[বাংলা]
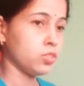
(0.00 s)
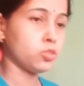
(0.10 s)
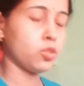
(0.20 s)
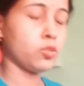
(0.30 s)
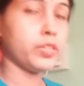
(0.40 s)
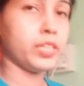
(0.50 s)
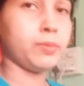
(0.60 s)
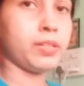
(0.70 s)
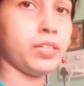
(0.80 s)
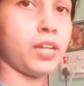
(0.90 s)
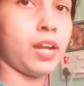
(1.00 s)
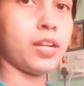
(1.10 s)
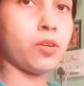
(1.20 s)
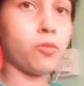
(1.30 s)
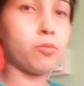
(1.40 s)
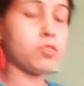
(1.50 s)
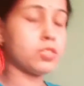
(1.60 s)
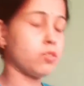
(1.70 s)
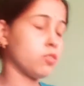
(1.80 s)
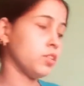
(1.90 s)
চলো দেখি এবার কি রান্না করব
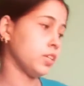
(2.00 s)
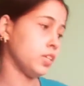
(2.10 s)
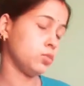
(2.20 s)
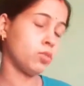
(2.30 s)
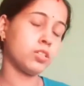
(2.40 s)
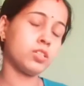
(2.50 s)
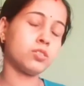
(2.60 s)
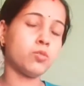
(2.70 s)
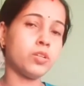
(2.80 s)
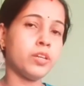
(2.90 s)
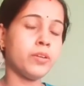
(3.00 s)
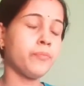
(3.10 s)
সেগুলো দেখি জোগাড়জাত করি